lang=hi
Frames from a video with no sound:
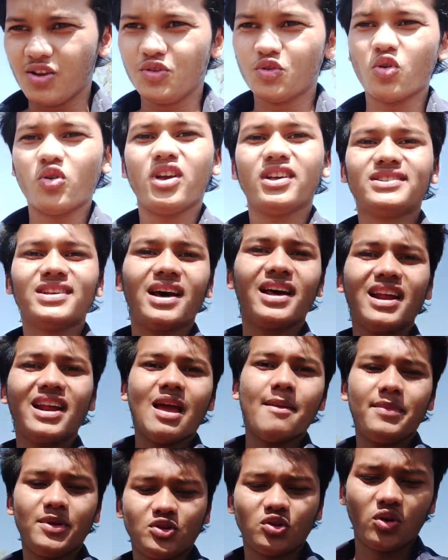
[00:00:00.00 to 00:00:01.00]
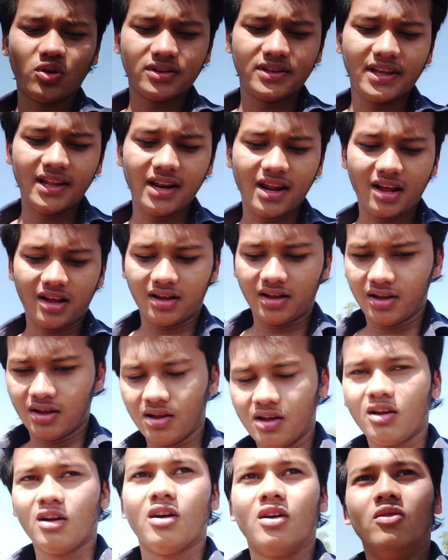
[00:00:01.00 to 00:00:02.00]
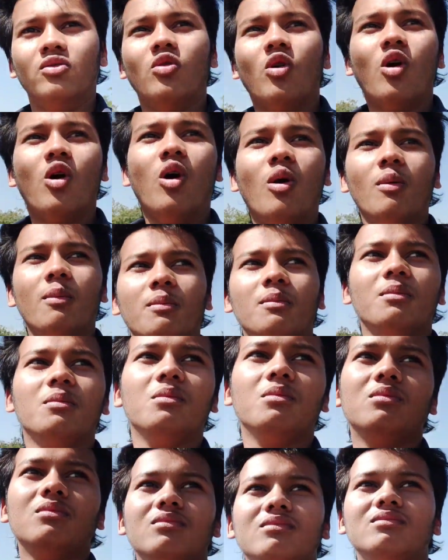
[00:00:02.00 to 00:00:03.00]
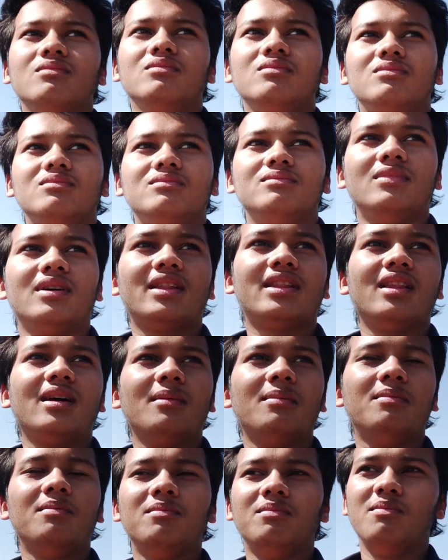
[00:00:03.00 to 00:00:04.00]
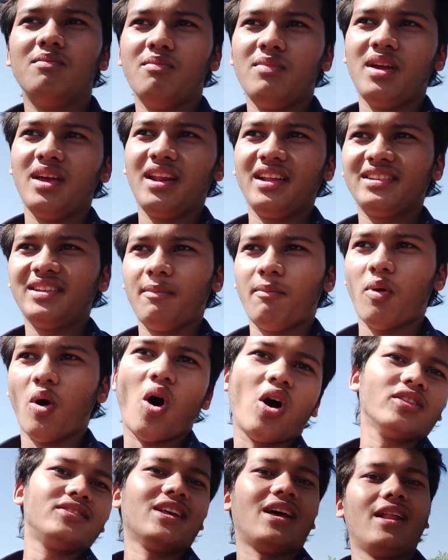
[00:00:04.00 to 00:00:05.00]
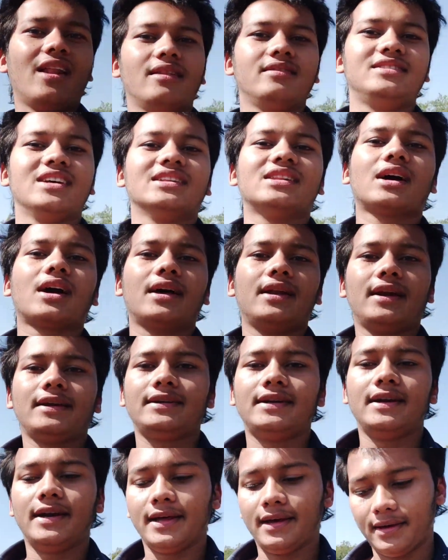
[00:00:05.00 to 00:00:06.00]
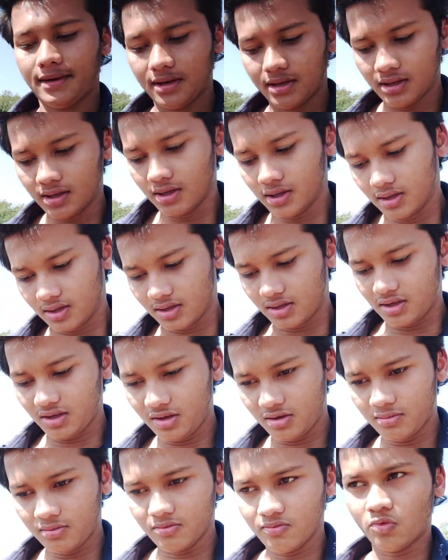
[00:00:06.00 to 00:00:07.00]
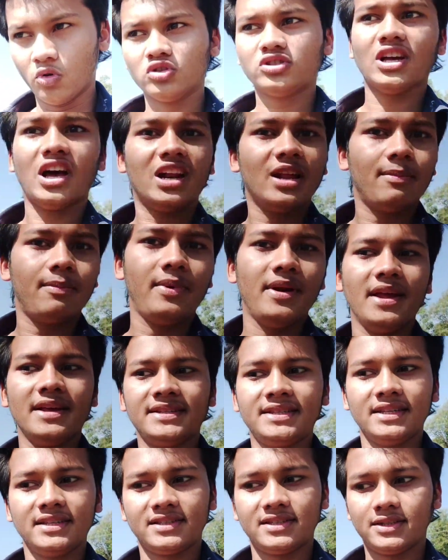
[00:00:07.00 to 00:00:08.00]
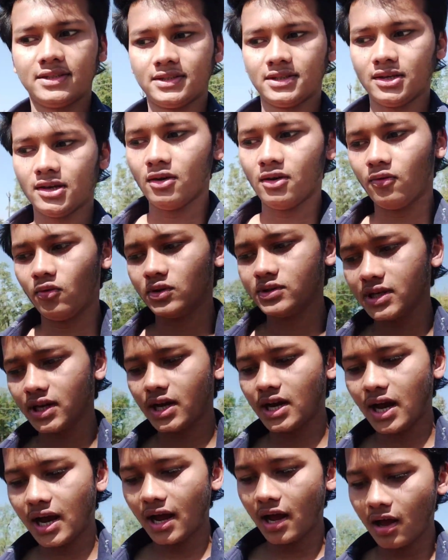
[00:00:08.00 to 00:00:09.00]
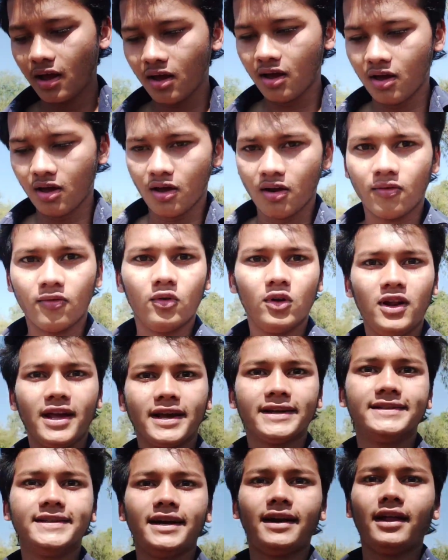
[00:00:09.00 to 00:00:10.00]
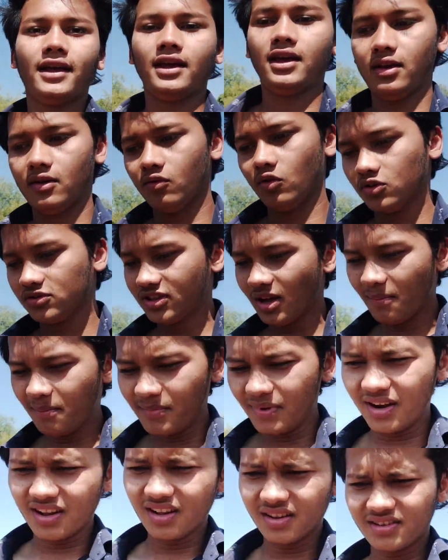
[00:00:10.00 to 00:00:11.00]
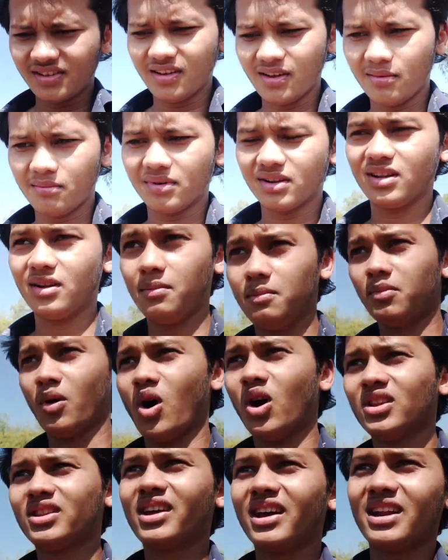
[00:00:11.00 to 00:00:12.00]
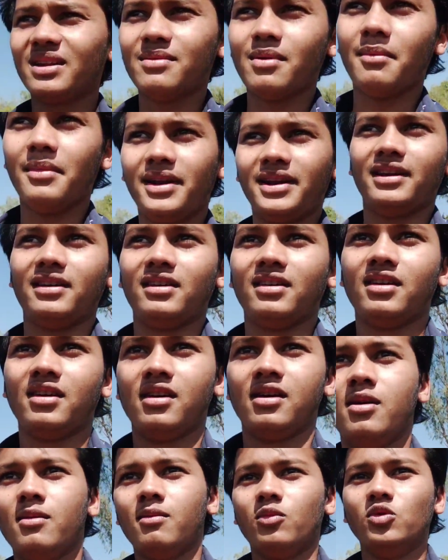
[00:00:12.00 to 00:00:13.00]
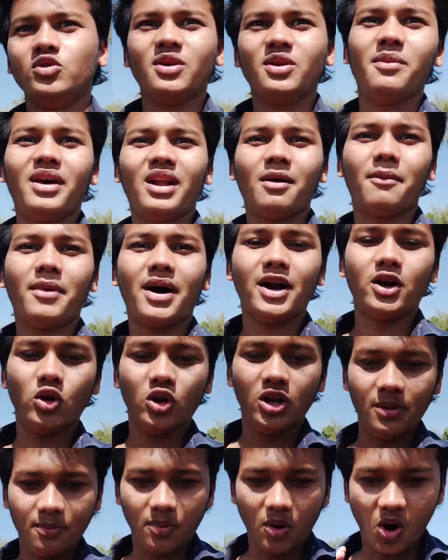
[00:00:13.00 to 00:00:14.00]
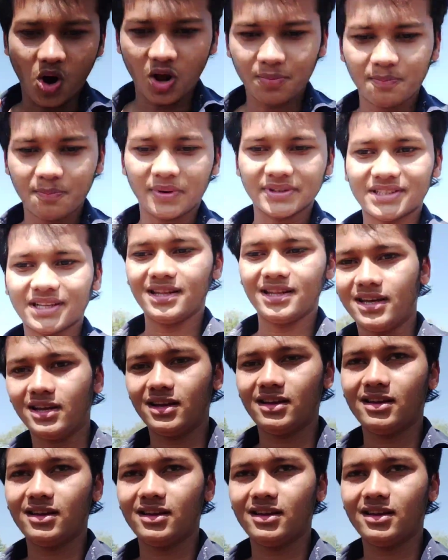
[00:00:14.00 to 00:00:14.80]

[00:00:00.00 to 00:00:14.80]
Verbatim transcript: जो ये सारे एपिसोड थे ना वो मतलब मेरे से बहुत ज़्यादा कनेक्टेड है कि वो सारी प्लेसेस वो जगह वो लेक सिटी वो सब मेरे से मतलब बहुत करीब है मेरे मुझे मेरा बारडोली बहुत पसंद है